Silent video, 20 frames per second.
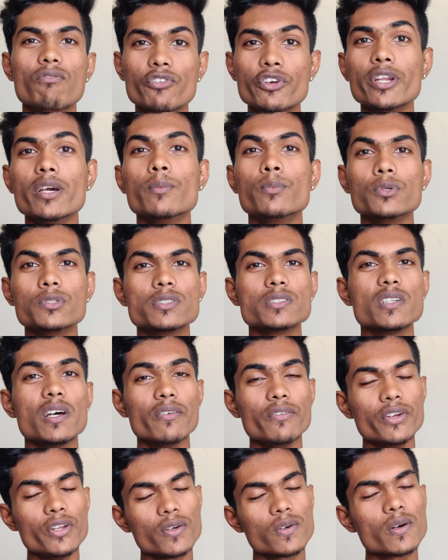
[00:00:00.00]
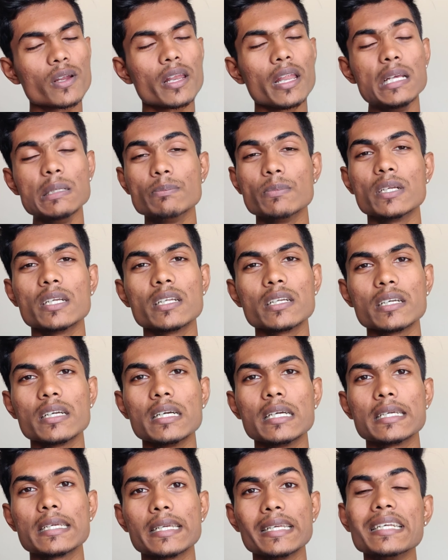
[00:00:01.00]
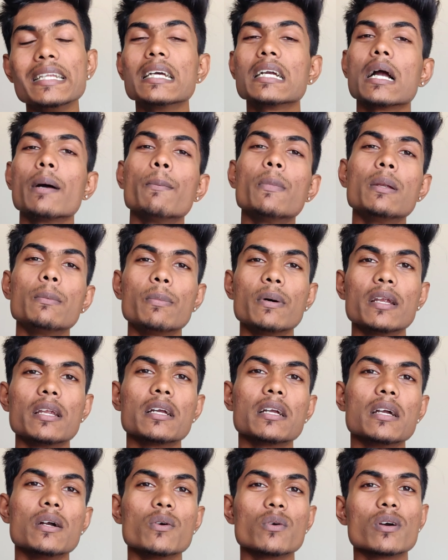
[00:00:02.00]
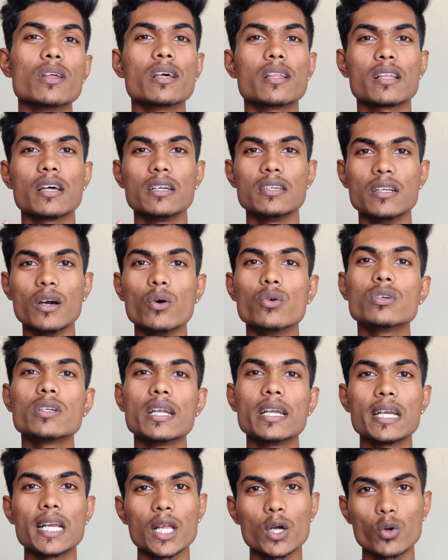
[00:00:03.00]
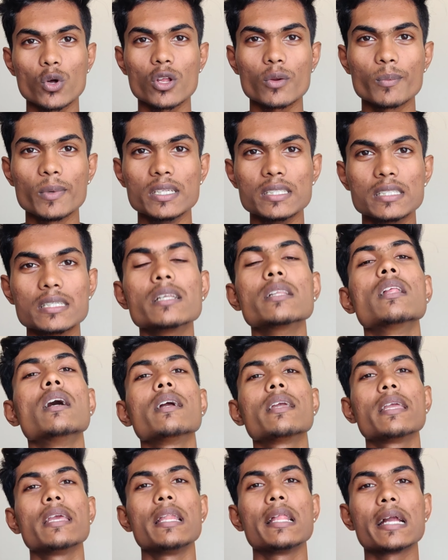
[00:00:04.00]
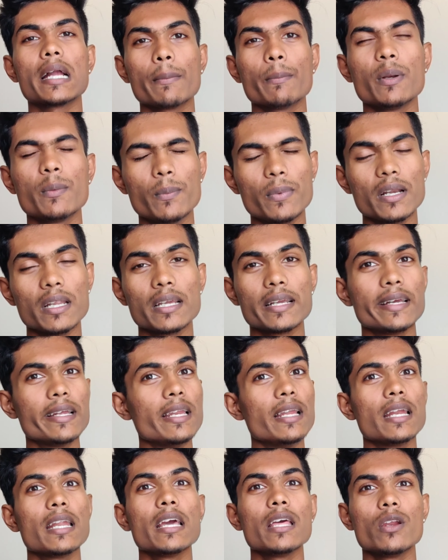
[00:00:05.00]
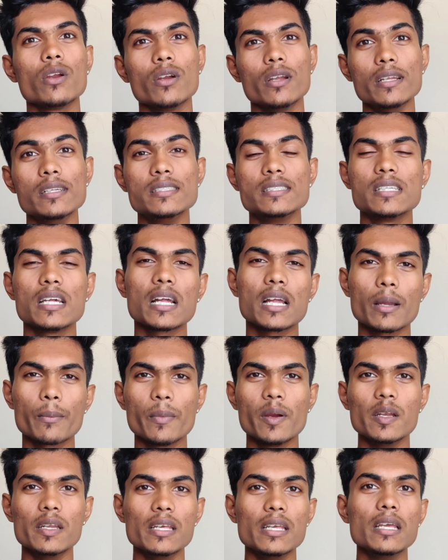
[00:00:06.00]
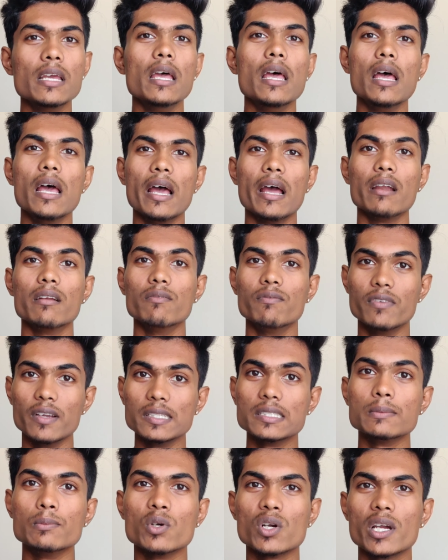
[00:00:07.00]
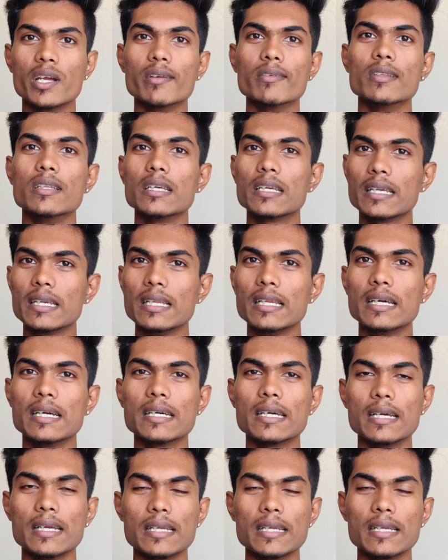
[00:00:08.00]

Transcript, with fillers: வீடியோ பிடிச்சிருந்தா வீடியோக்கு ஒரு லைக் பண்ணுறேங்க கீழே கமெண்ட் பண்ணுங்கள் உங்களுக்கு ஏதாவது டவுட் அண்ட் ரெக்குயர்மெண்ட்ஸ் இருந்தால் கீழே கமெண்ட் பண்ணுங்கள் இல்லைனா என்னோட இன்ஸ்டாகிராம் ஐடி அண்ட் ஃபேஸ்புக் ஐடி வந்து கீழே